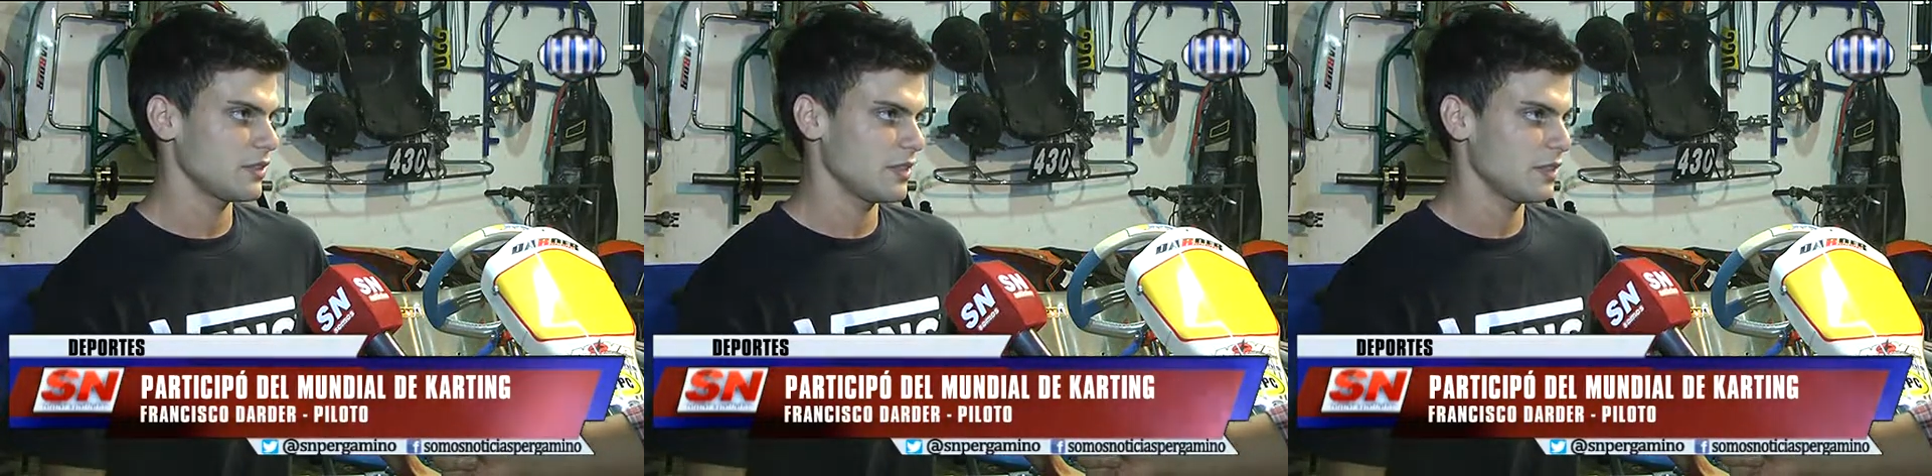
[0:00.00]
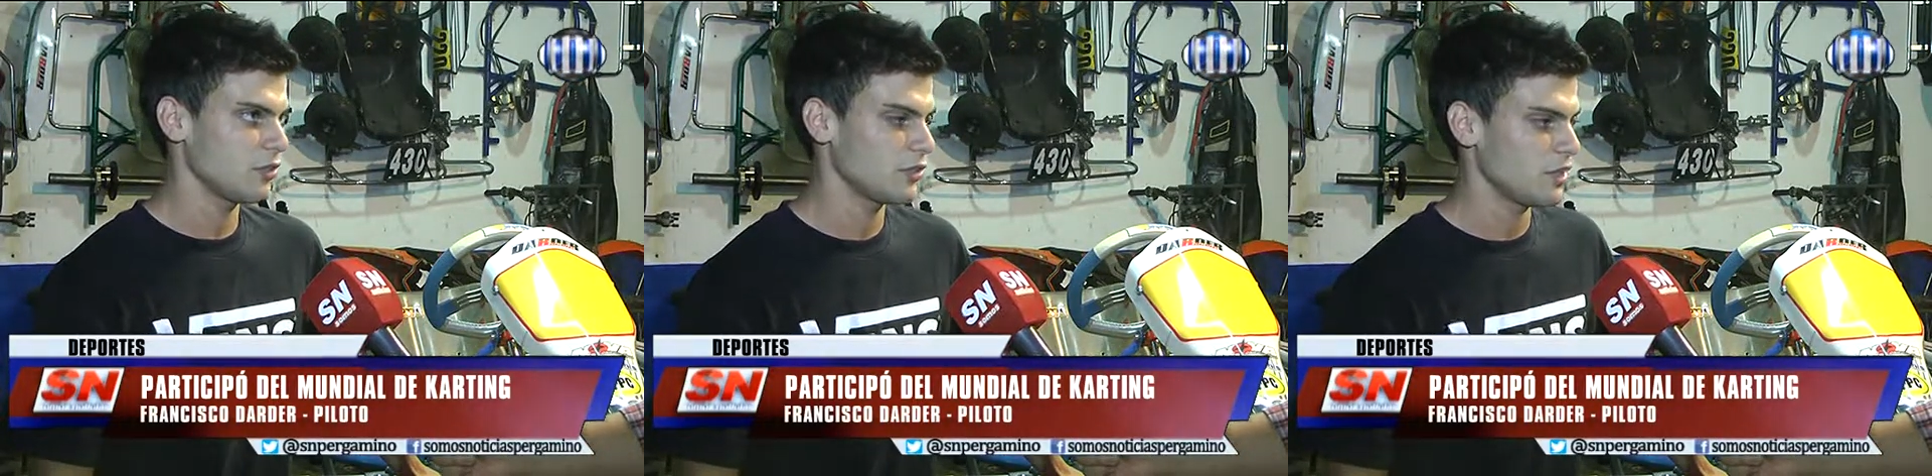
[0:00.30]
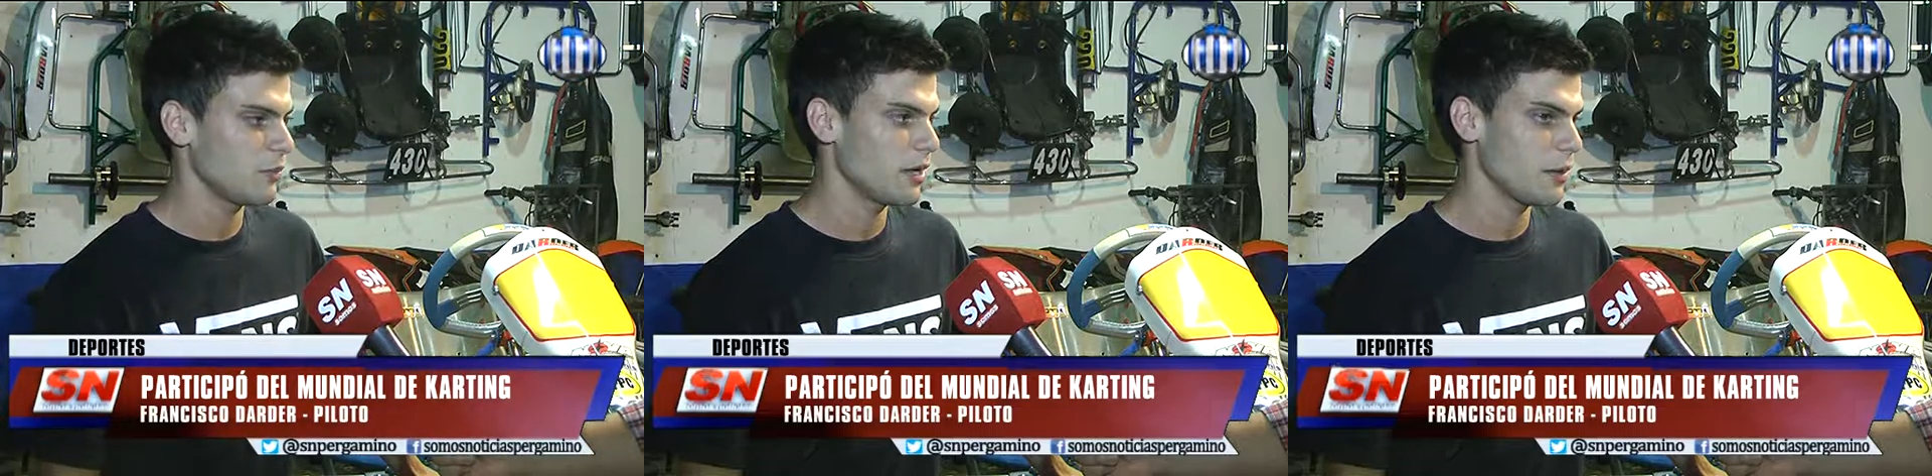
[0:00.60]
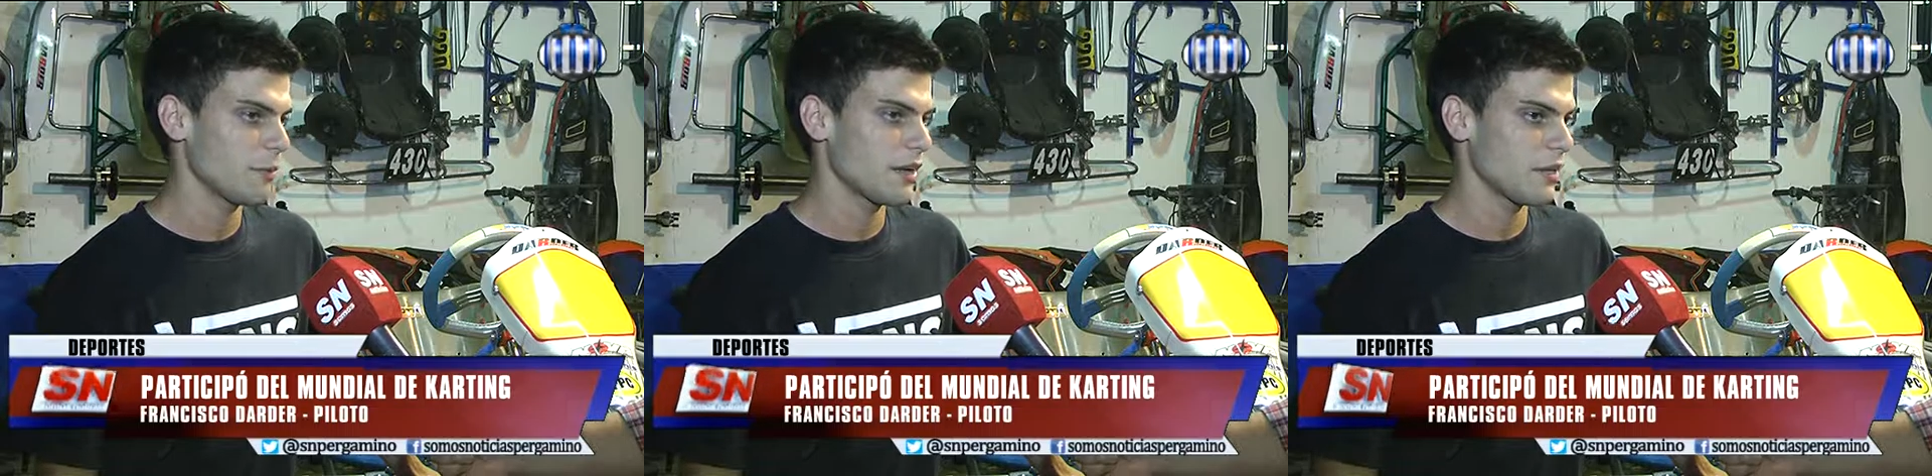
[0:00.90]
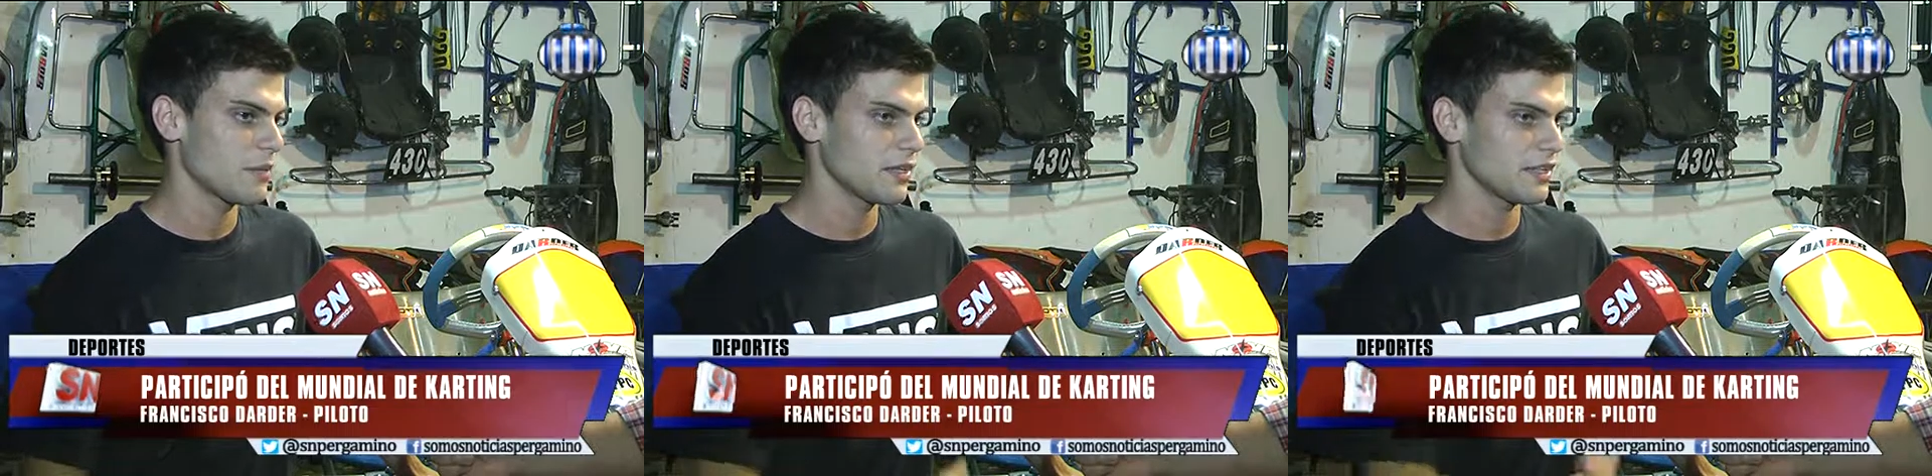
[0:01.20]
eh, todos tenemos la misma
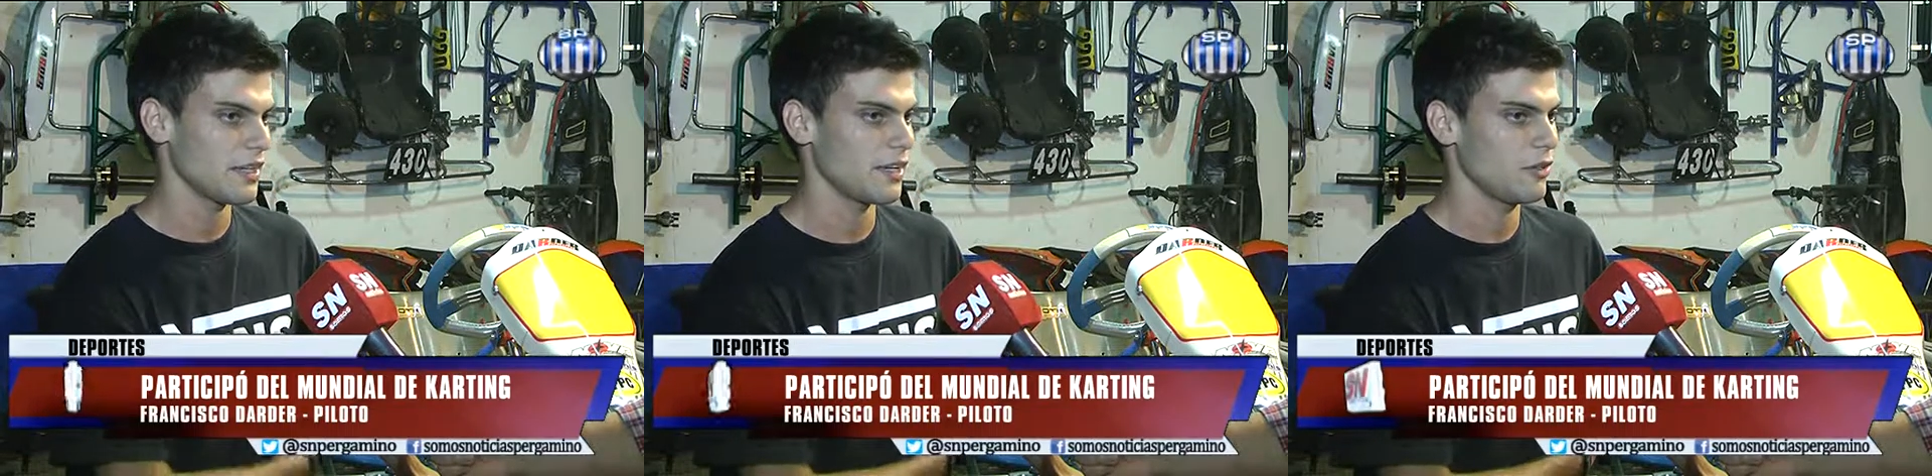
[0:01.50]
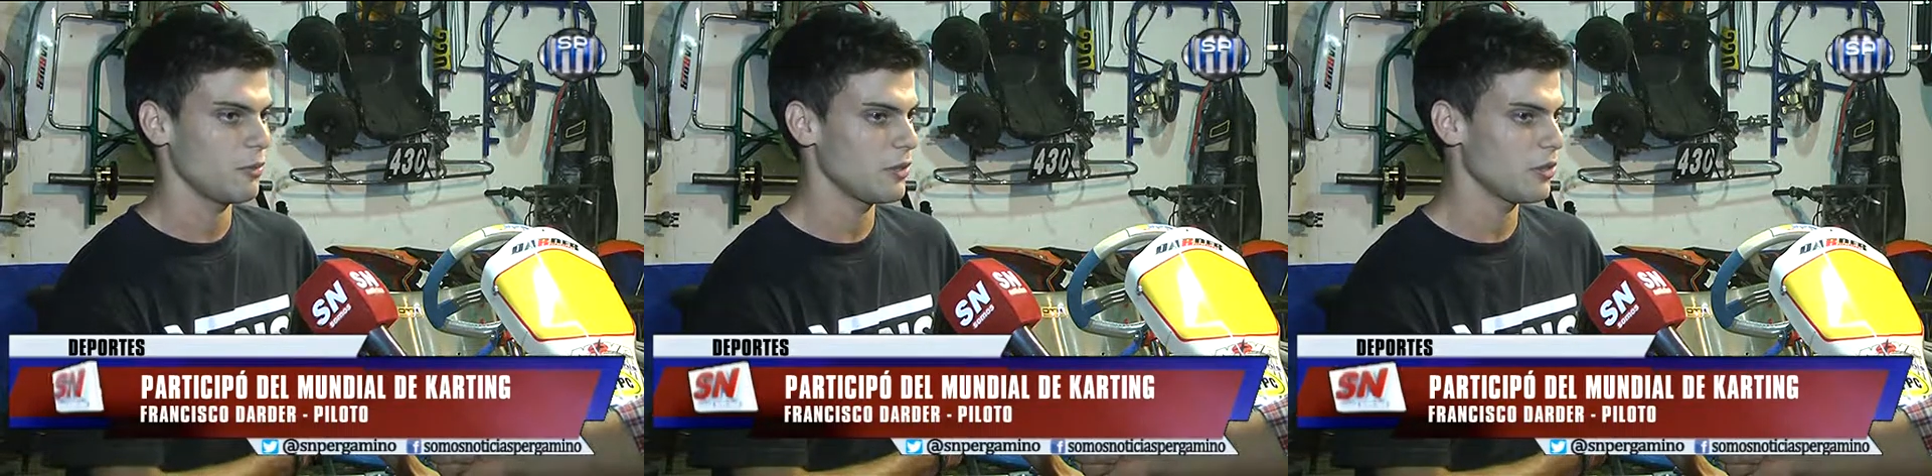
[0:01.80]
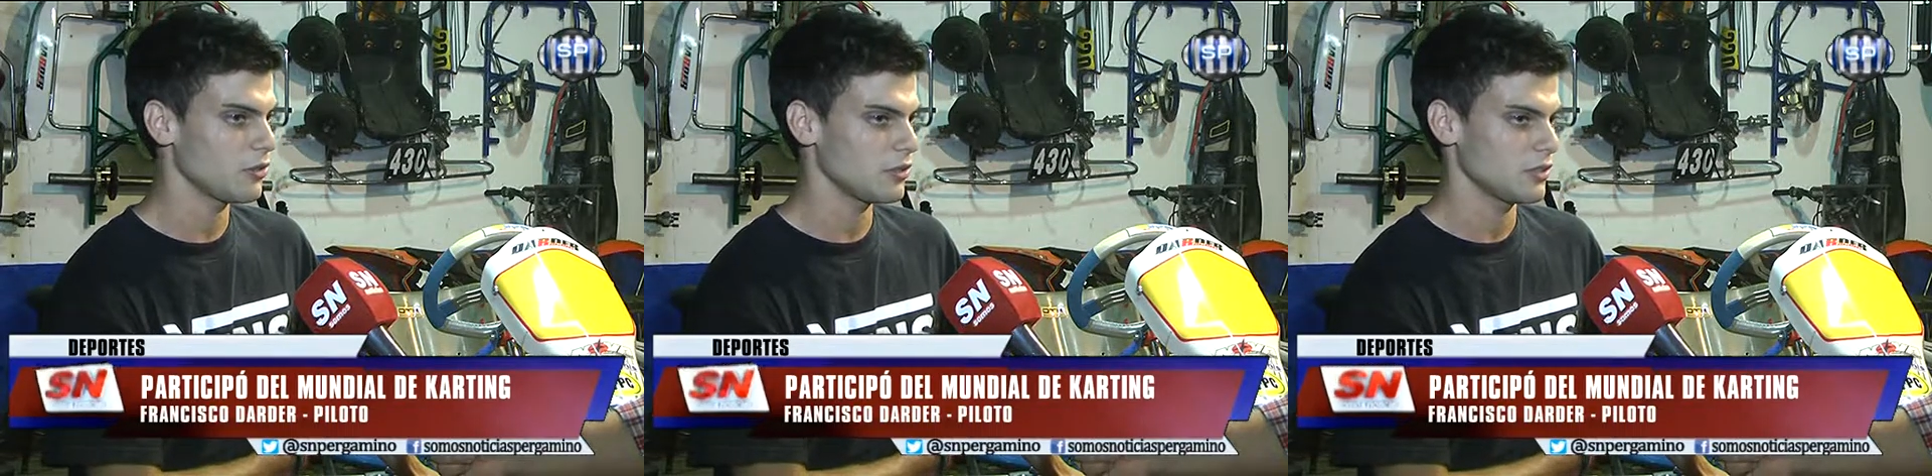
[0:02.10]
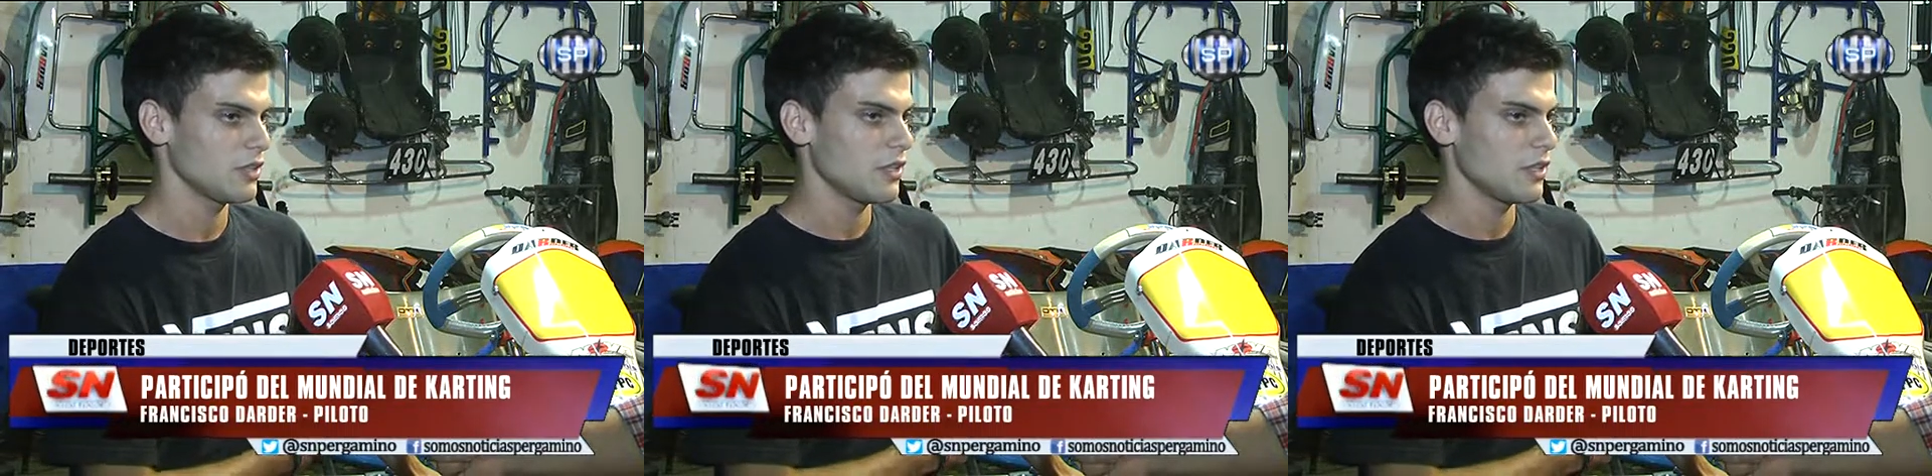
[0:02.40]
herramienta, los pilotos,